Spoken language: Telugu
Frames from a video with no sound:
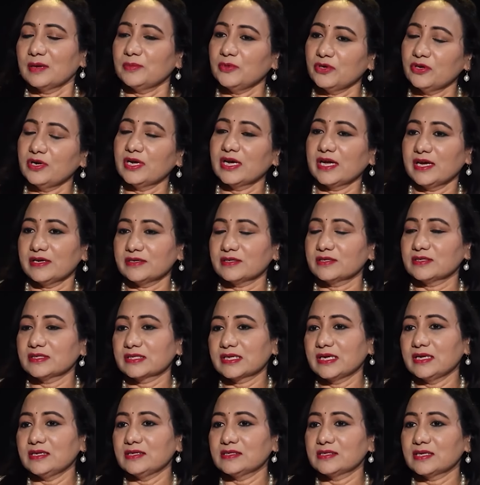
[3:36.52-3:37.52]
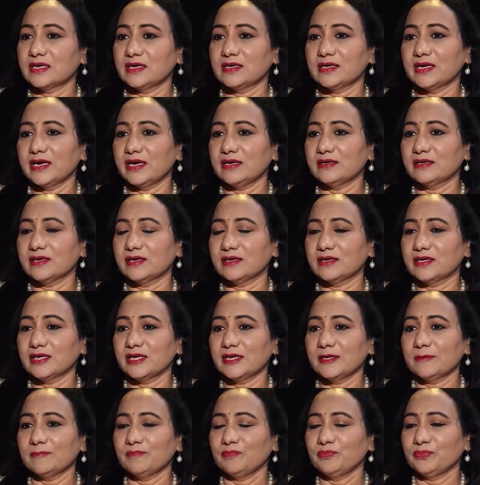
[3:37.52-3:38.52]
కమ్యూనికేషన్ స్కిల్స్ అంటే
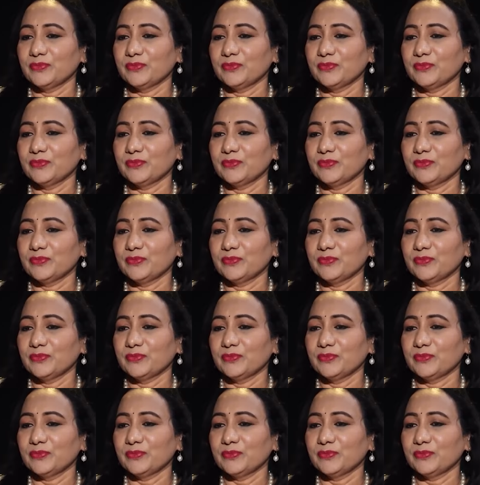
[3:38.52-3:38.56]
ఏంటంటే